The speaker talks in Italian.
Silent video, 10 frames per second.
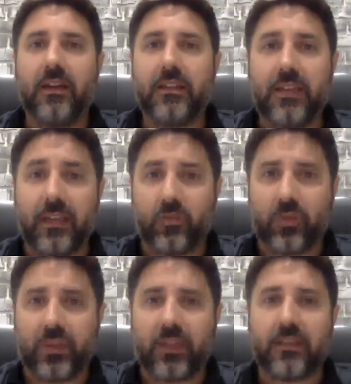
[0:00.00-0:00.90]
dei
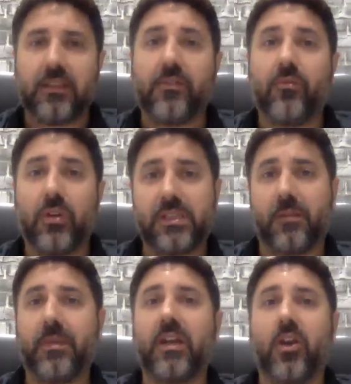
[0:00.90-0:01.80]
tuoi denti e vuoi
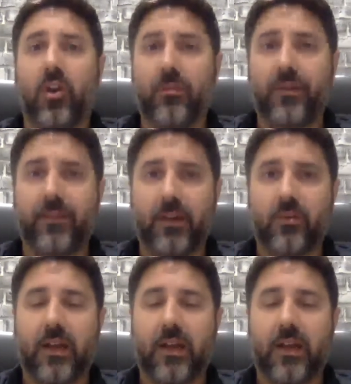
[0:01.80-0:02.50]
sapere come fare